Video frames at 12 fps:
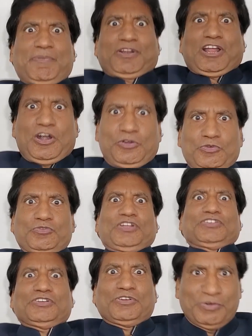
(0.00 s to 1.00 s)
वहां पर कार्टून
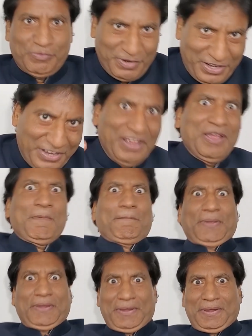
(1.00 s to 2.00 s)
ऐसे घूम रहे हैं
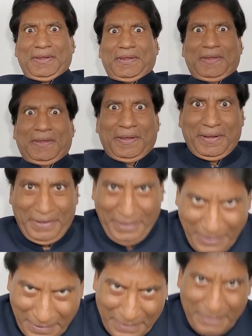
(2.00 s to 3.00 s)
पी
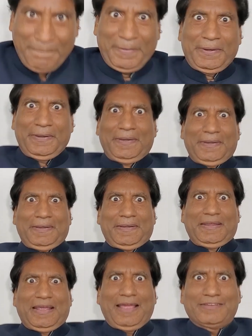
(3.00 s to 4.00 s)

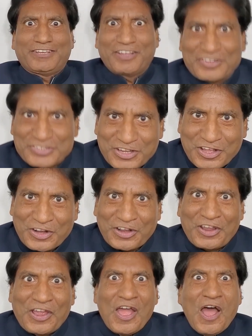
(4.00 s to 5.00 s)
पी ऐसे ऐसे कर
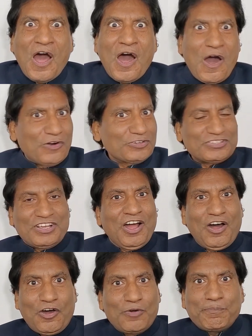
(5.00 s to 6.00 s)
रहे हैं और
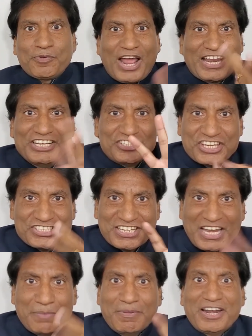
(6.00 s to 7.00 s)
और पुरानी
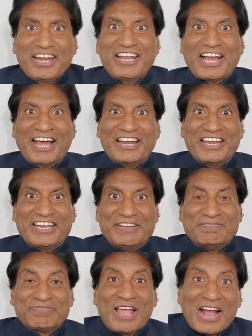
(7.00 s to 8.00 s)
चीजें नहीं मिल रही खाने
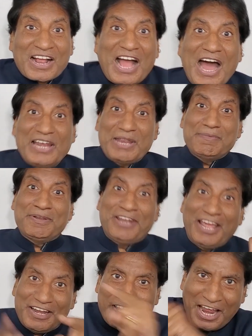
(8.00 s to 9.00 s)
की खाने में
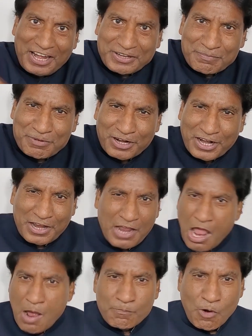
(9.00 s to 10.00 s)
नए नए आइटम मिल रहे
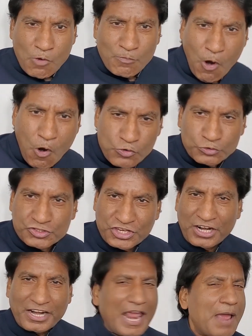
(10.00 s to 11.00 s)
हैं मोमोज
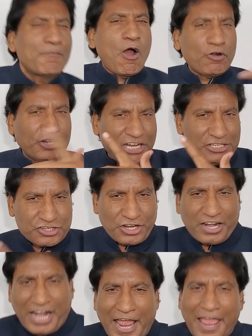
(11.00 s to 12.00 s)
चल रहा है मॉकटेल
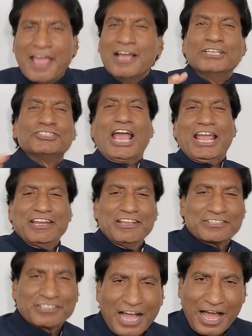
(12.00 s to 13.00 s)
चल रहा है
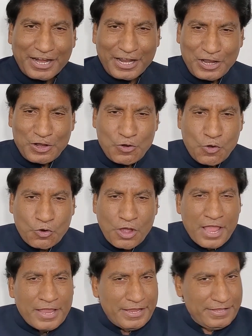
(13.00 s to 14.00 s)
चाइनीज खा रहे हैं
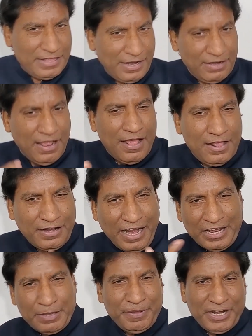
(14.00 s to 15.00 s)
लोग इधर
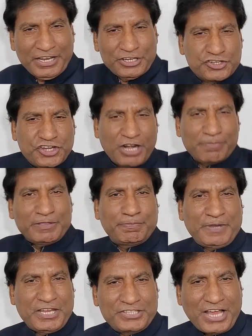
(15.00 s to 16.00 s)
रंग बिरंगे शरबत
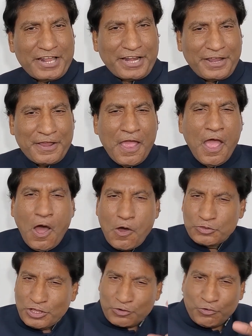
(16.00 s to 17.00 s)
पिए जा रहे हैं
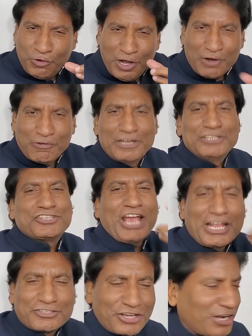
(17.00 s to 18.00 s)
और उधर कुल्हड़ वाली
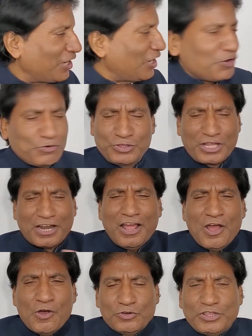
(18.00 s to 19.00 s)
चाय चल रही है
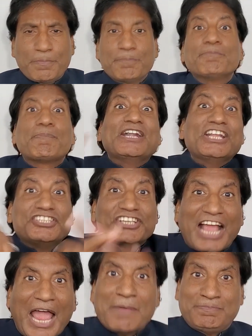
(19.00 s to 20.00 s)
उधर उधर पंडित
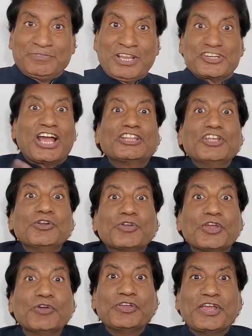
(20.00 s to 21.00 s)
जी गायब शादी
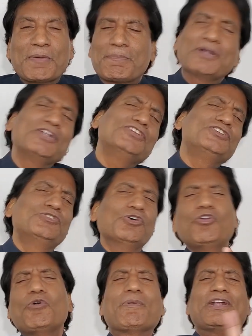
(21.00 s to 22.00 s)
रुकी हुई है पंडित जी
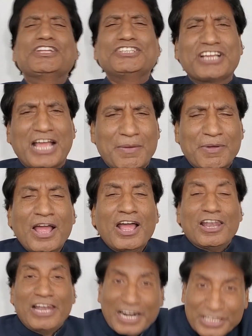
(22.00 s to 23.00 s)
दोनों पंडित जी गायब
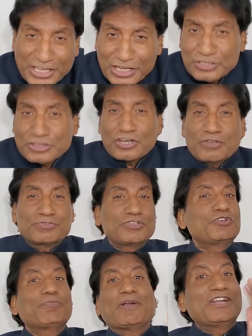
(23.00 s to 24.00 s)
लड़की की तरफ
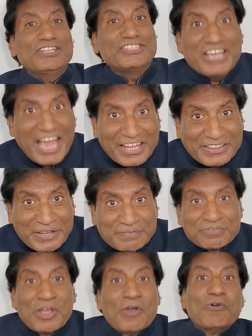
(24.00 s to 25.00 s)
से जो पंडित जी आए थे
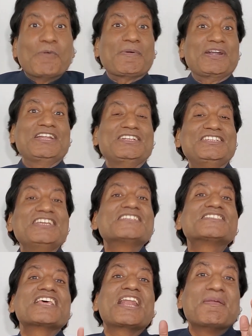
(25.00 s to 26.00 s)
वो पंडित
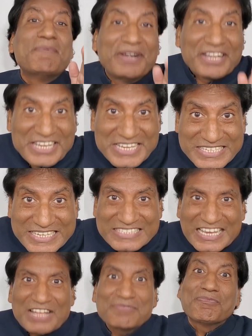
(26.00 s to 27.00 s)
जी सेलिब्रिटीज
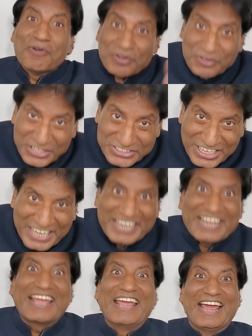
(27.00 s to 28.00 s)
के साथ फोटो
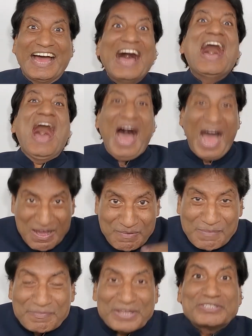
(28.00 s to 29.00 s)
खिंचाने गए
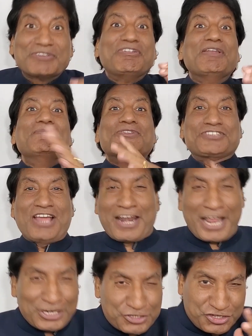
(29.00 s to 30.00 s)
हाँ बंबई से फिल्म
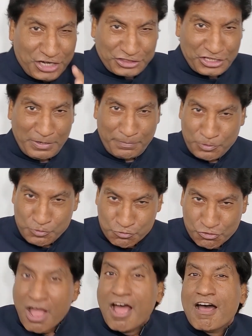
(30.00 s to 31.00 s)
स्टार आए शक्ति
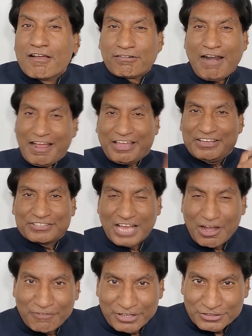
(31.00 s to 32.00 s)
कपूर राखी
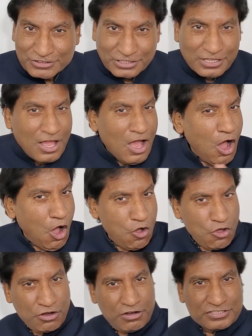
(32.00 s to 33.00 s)
सावंत
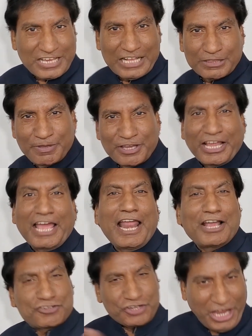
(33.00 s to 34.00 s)
और साथ में
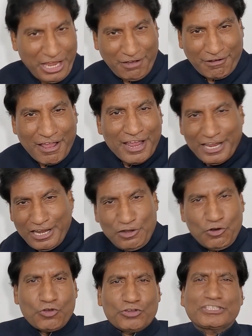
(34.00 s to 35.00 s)
कैलाश खेर
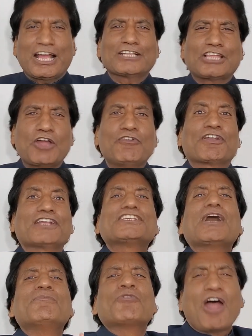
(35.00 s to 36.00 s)
इन लोगों के साथ आए
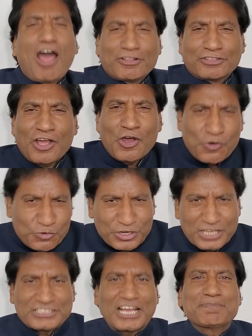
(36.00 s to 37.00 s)
रजा मुराद
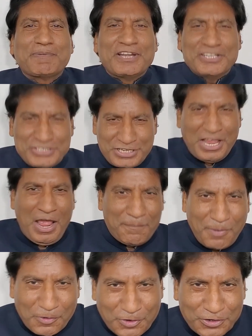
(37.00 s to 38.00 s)
उनके साथ पंडित जी
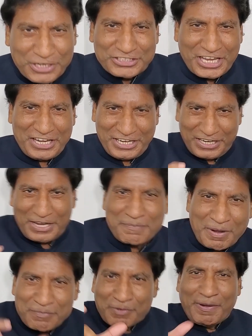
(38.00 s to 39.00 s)
फोटो खिंचाने के
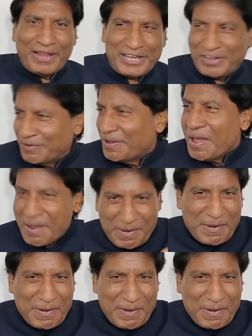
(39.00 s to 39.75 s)
लिए अपना मोबाइल लियो